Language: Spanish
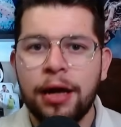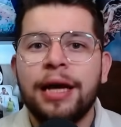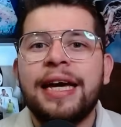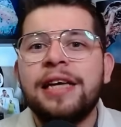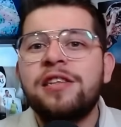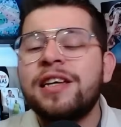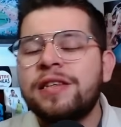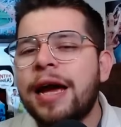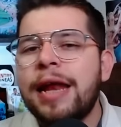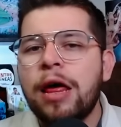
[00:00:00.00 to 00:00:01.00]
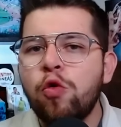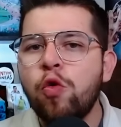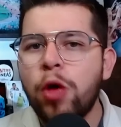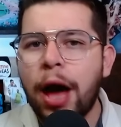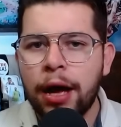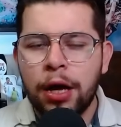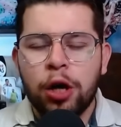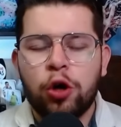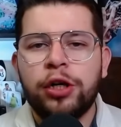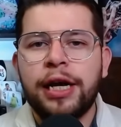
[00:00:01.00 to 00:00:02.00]
que quizás sea la duda
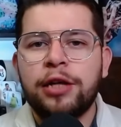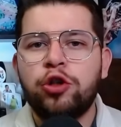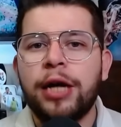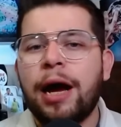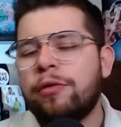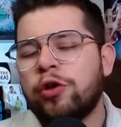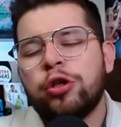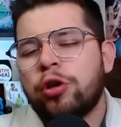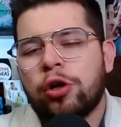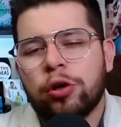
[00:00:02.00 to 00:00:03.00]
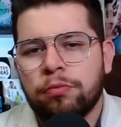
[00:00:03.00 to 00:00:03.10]
con relación a nosotros